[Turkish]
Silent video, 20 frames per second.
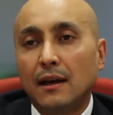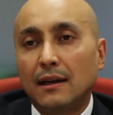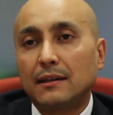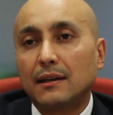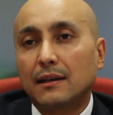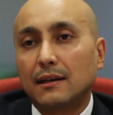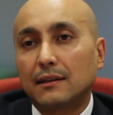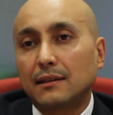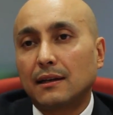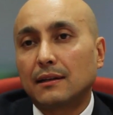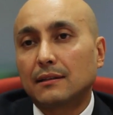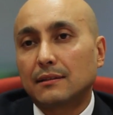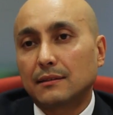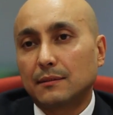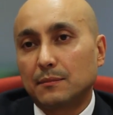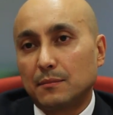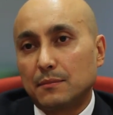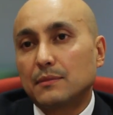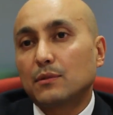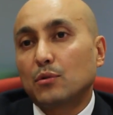her ne kadar
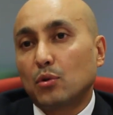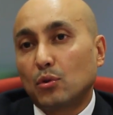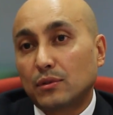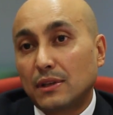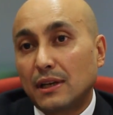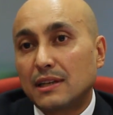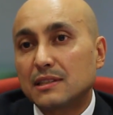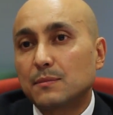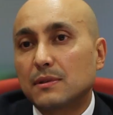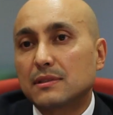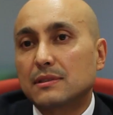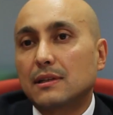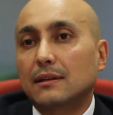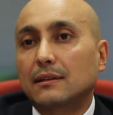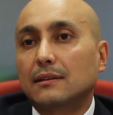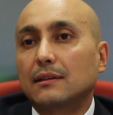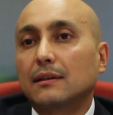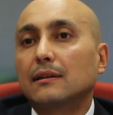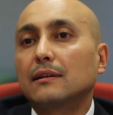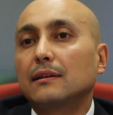kod
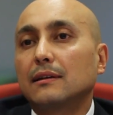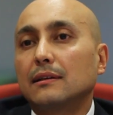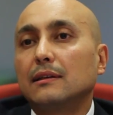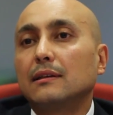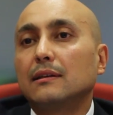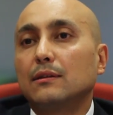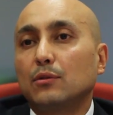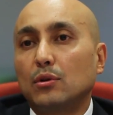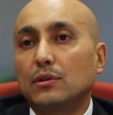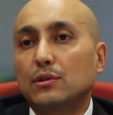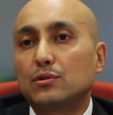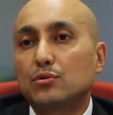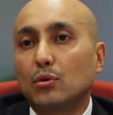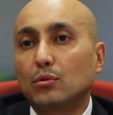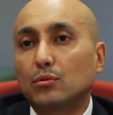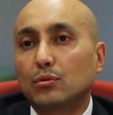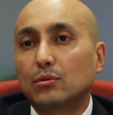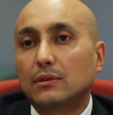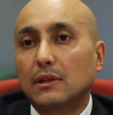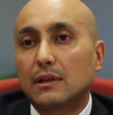yazmasak da hani yönetici
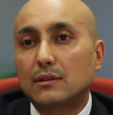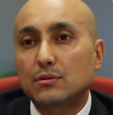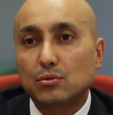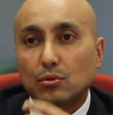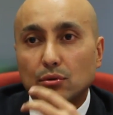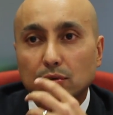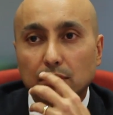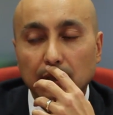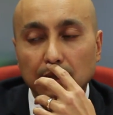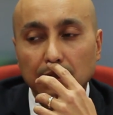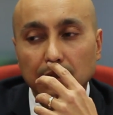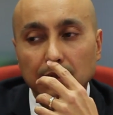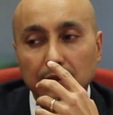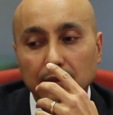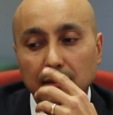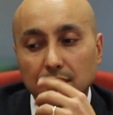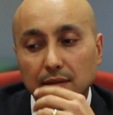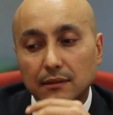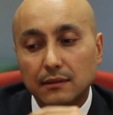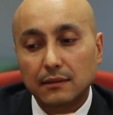olduktan sonra
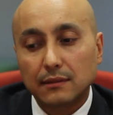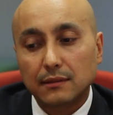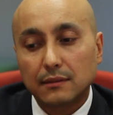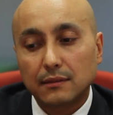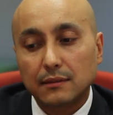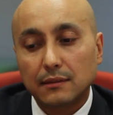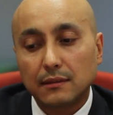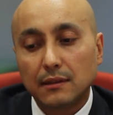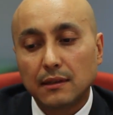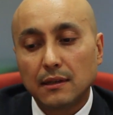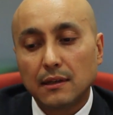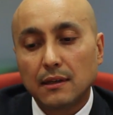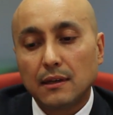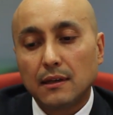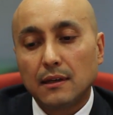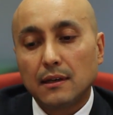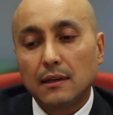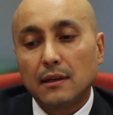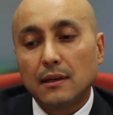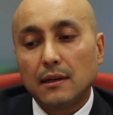e,
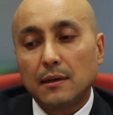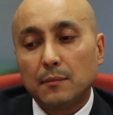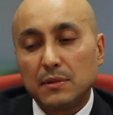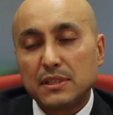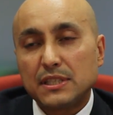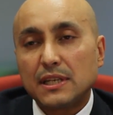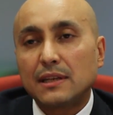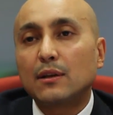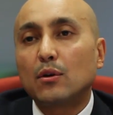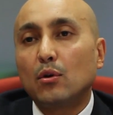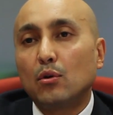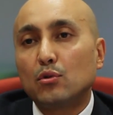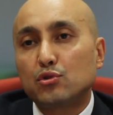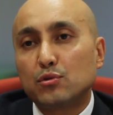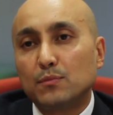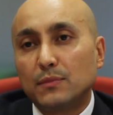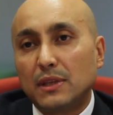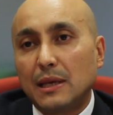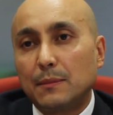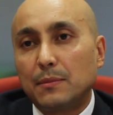bir şeyleri
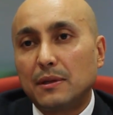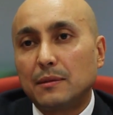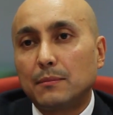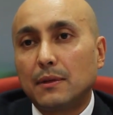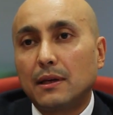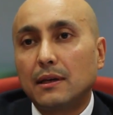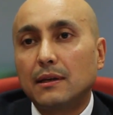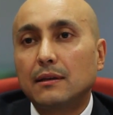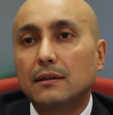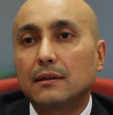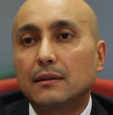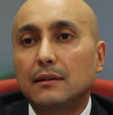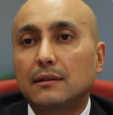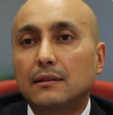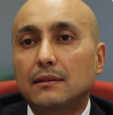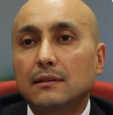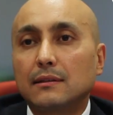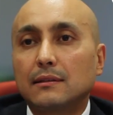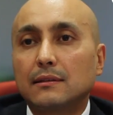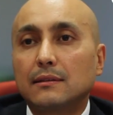ölçümleyebilme, e,
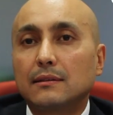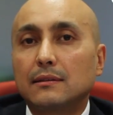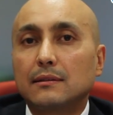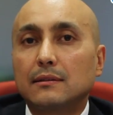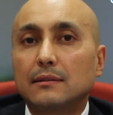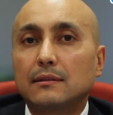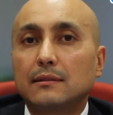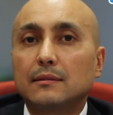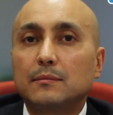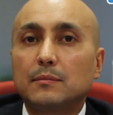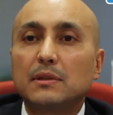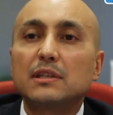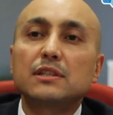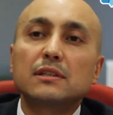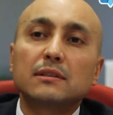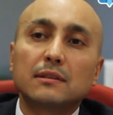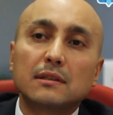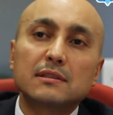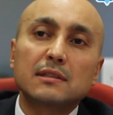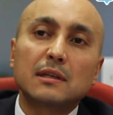bir
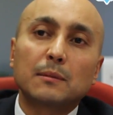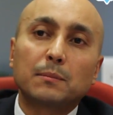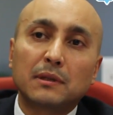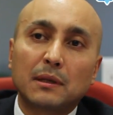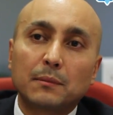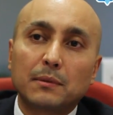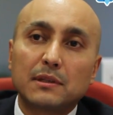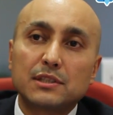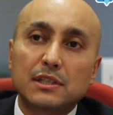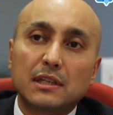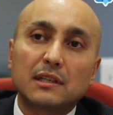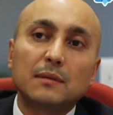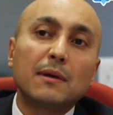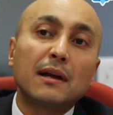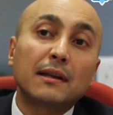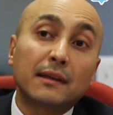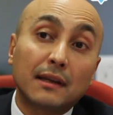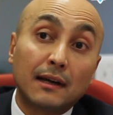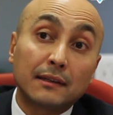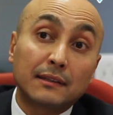işin nasıl yapılabileceğini,
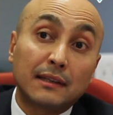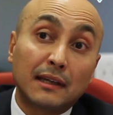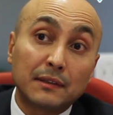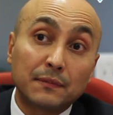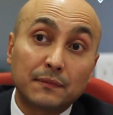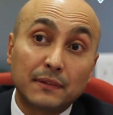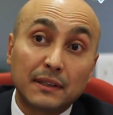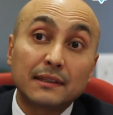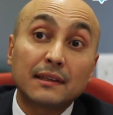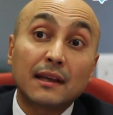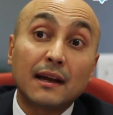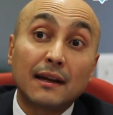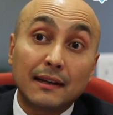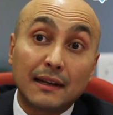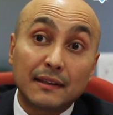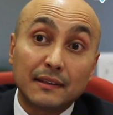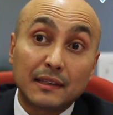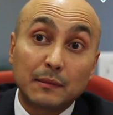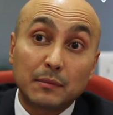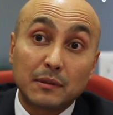belki alternatifleri
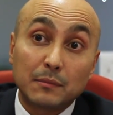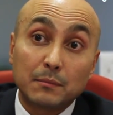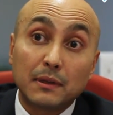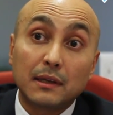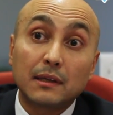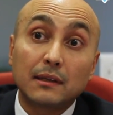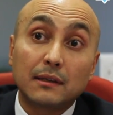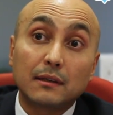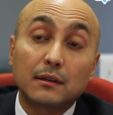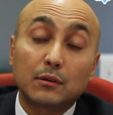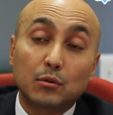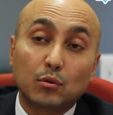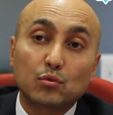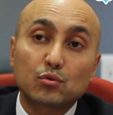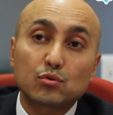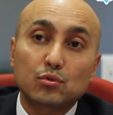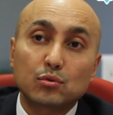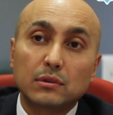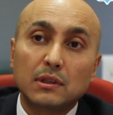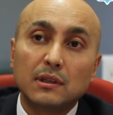değerlendirebilme
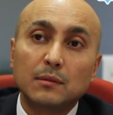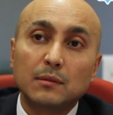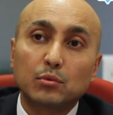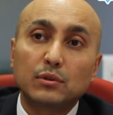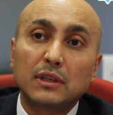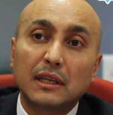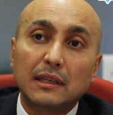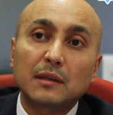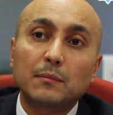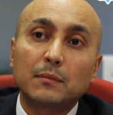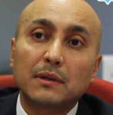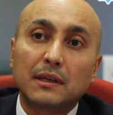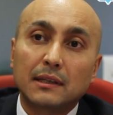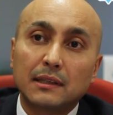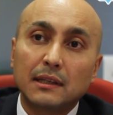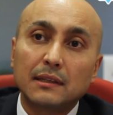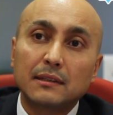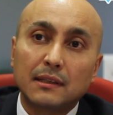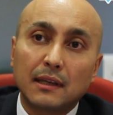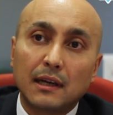konusunda bu teknik bilgiye de
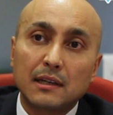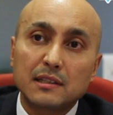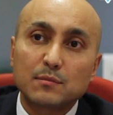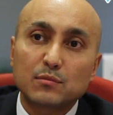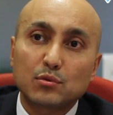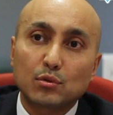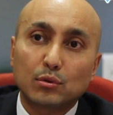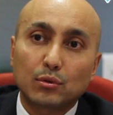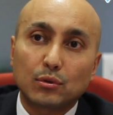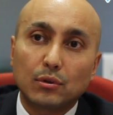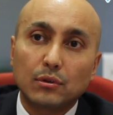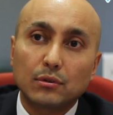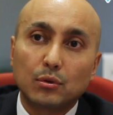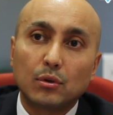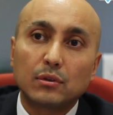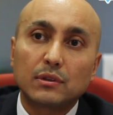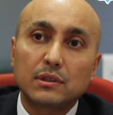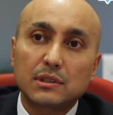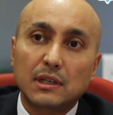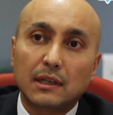ihtiyacımız oluyor
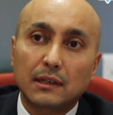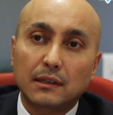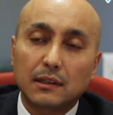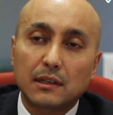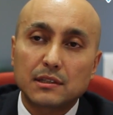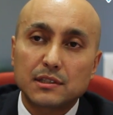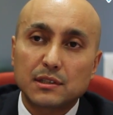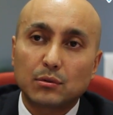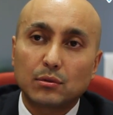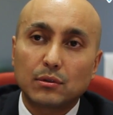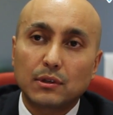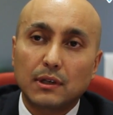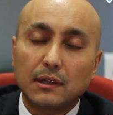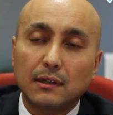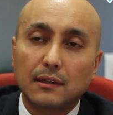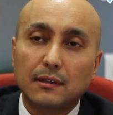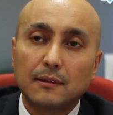yönetici arkadaşlar olarak.